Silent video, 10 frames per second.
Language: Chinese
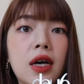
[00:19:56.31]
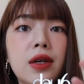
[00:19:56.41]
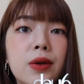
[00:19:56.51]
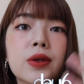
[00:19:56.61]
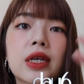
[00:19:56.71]

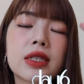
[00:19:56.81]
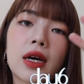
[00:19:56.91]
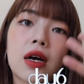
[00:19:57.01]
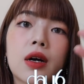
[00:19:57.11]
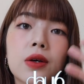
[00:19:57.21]
Hello， Hello， 大家
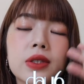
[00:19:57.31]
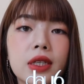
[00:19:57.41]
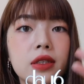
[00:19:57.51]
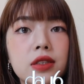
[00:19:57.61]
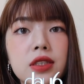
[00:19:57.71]
好，今
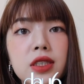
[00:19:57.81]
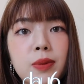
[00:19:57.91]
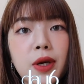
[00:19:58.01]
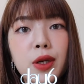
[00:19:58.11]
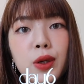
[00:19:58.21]
天是礼
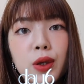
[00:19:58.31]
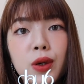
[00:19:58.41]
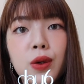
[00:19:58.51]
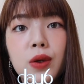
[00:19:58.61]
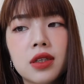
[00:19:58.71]
拜
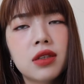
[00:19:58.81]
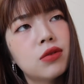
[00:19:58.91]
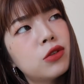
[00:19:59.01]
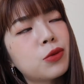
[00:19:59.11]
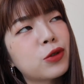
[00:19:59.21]
六。哎，
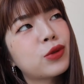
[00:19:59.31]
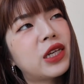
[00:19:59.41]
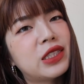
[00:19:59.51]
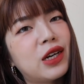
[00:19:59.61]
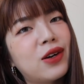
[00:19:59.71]
为什么要说
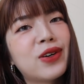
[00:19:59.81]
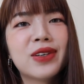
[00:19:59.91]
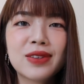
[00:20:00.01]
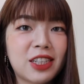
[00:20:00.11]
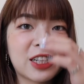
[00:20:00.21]
大家好？
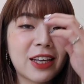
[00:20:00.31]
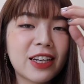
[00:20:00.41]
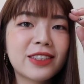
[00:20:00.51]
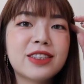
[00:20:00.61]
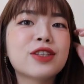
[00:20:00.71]
讲
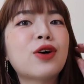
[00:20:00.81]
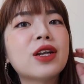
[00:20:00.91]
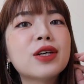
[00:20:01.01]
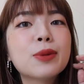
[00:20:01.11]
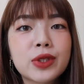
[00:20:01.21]
太习
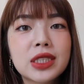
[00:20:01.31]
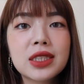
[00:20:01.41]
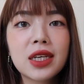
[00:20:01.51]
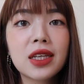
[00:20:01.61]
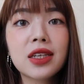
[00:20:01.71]
惯了。我
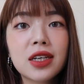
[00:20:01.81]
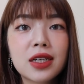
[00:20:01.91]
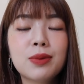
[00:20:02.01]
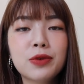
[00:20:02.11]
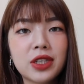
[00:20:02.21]
今天
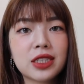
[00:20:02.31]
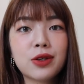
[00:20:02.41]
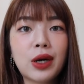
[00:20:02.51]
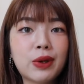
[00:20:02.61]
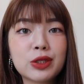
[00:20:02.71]
呢，目前已
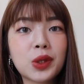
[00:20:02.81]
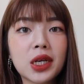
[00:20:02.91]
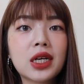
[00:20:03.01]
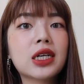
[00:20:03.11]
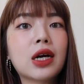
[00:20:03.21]
经换完
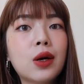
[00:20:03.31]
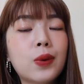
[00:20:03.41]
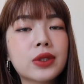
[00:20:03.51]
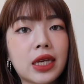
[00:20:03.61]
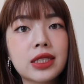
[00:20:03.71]
妆了，然后
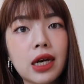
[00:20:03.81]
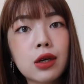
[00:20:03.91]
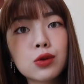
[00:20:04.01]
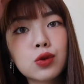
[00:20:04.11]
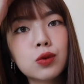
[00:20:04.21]
我等一
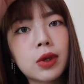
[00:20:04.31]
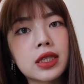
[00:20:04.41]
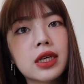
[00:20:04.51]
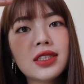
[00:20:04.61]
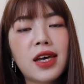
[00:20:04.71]
要出
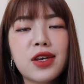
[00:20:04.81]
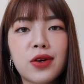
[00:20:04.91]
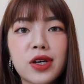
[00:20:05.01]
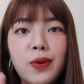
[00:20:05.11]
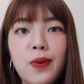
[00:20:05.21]
门。今天
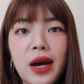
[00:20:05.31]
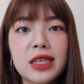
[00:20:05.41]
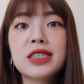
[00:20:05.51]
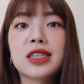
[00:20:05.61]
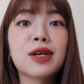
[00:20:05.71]
有一个
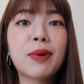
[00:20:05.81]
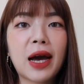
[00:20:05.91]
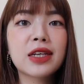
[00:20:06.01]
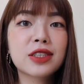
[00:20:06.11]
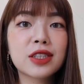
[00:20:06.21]
外景的
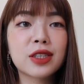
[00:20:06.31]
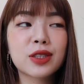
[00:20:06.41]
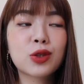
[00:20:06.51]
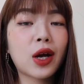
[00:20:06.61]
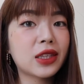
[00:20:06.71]
拍摄
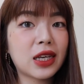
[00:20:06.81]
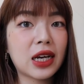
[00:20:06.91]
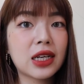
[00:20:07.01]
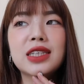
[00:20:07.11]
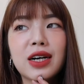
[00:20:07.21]
穿
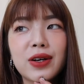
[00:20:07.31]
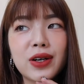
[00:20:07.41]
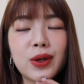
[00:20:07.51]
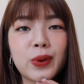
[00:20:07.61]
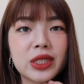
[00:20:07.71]
搭，然
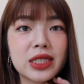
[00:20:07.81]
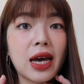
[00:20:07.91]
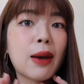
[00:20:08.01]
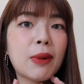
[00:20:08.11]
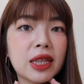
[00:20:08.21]
后我其实
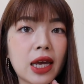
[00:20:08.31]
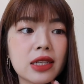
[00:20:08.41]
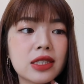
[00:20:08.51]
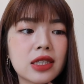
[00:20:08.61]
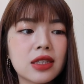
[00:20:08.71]
还蛮
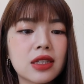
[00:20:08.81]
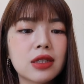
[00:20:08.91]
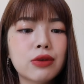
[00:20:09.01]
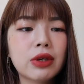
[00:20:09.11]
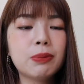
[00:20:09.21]
担心
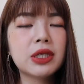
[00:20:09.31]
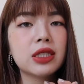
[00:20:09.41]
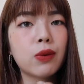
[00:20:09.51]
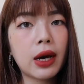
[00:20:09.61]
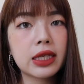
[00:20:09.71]
的，因为毕
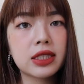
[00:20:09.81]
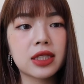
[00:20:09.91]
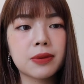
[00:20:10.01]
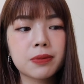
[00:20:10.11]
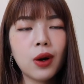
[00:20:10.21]
竟外
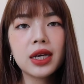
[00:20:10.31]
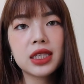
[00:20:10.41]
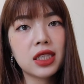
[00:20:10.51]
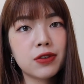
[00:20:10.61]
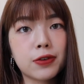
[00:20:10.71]
景换
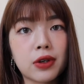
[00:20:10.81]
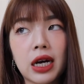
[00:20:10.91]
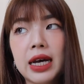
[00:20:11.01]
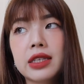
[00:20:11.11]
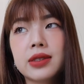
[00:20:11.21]
衣服
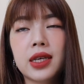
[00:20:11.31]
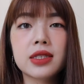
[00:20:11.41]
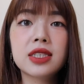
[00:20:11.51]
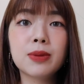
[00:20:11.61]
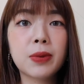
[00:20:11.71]
啊，和
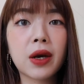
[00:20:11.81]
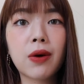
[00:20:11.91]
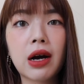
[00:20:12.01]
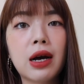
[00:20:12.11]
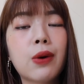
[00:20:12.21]
天气变
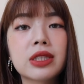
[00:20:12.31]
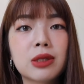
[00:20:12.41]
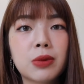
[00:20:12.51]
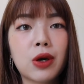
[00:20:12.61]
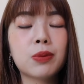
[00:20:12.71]
化和环
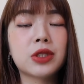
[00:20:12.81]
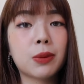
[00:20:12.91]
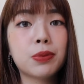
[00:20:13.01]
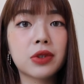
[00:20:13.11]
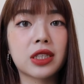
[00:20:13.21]
境变化比
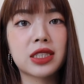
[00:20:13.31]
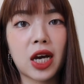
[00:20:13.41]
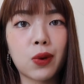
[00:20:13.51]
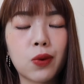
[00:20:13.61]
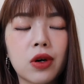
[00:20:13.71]
较不能
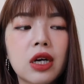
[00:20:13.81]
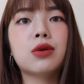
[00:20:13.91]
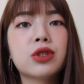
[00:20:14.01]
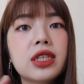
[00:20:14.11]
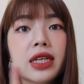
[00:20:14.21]
掌握。
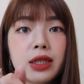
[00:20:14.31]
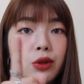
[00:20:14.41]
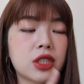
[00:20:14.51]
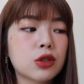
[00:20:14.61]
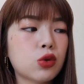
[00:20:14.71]
嗯，我先来讲
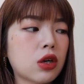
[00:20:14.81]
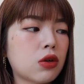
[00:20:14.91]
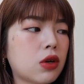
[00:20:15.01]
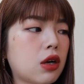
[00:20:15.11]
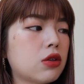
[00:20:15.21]
我今天的妆
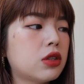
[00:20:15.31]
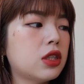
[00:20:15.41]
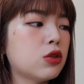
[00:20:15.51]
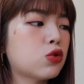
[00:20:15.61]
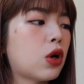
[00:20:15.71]
容好了，
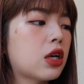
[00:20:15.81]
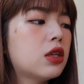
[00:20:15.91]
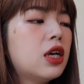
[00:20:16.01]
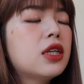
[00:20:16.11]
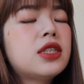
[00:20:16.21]
底妆。
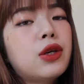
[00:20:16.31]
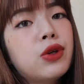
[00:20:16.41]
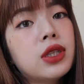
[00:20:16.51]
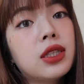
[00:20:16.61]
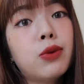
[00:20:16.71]
今天因
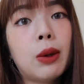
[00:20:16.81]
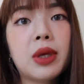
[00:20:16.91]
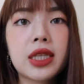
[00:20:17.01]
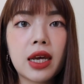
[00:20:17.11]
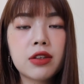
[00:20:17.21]
为外
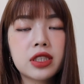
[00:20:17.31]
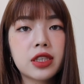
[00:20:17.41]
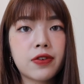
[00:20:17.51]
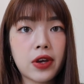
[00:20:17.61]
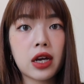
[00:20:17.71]
面天
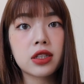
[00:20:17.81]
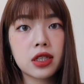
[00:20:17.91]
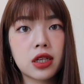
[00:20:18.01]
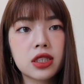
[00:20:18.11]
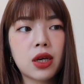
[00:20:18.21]
气非常
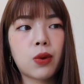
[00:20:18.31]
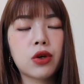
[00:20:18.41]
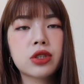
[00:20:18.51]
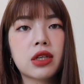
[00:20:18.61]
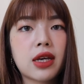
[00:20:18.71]
热，而且我
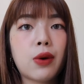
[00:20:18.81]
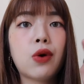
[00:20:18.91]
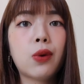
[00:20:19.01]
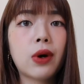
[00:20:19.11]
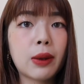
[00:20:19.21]
又是要在
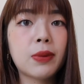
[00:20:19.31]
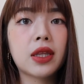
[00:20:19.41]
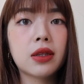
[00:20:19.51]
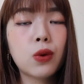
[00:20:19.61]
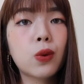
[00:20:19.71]
外
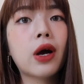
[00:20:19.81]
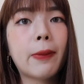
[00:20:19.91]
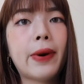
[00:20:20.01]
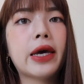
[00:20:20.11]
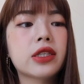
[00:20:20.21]
面户外
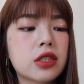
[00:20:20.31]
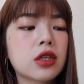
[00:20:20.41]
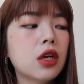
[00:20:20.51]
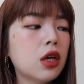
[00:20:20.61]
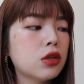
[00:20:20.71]
拍
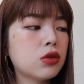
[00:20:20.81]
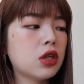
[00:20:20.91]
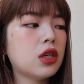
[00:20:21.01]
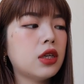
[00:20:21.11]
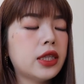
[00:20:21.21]
摄，所
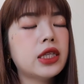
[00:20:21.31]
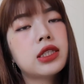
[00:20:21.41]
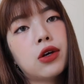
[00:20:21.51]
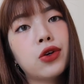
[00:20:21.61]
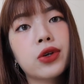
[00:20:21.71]
以一定
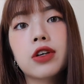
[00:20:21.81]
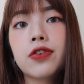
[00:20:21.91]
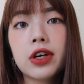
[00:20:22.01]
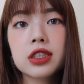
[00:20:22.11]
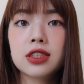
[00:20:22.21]
是要用一个
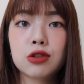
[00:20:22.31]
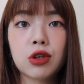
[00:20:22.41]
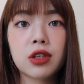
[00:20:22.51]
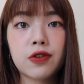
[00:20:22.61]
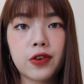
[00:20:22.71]
非常持
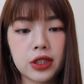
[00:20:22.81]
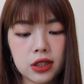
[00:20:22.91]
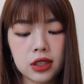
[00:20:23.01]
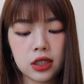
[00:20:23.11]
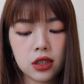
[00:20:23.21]
妆的粉
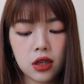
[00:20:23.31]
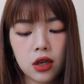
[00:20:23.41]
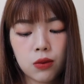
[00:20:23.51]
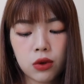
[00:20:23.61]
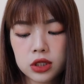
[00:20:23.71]
底。
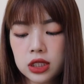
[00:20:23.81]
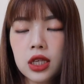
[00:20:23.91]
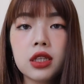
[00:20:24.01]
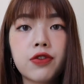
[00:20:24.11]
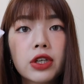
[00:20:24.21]
我今
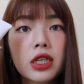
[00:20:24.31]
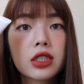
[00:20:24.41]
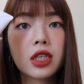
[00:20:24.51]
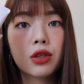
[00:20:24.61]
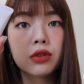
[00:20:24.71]
天的防晒
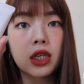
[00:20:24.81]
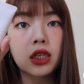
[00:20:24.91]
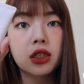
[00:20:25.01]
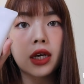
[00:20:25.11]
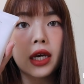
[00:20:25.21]
是先用这
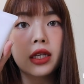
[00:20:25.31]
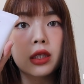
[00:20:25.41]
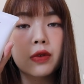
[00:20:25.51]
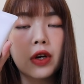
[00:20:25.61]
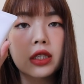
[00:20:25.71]
个 Ellie
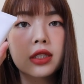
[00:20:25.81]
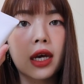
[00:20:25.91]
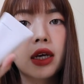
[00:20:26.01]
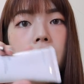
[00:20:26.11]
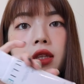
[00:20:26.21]
的防
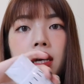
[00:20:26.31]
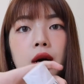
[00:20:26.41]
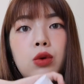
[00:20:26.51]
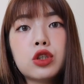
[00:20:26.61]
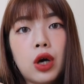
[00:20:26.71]
晒，
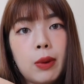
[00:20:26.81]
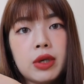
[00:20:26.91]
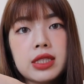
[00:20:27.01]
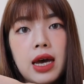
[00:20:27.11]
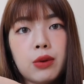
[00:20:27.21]
那我手还
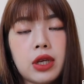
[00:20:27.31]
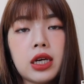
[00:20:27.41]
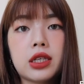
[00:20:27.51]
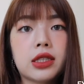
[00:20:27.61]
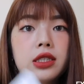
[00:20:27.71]
没擦，我等
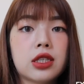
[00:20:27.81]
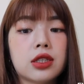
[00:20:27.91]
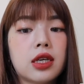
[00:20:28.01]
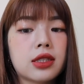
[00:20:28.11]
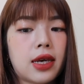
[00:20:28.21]
一下可能在
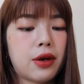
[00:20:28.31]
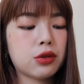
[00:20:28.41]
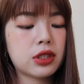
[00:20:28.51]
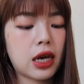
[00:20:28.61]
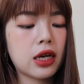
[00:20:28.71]
车上才
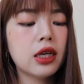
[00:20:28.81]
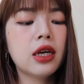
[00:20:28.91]
要擦。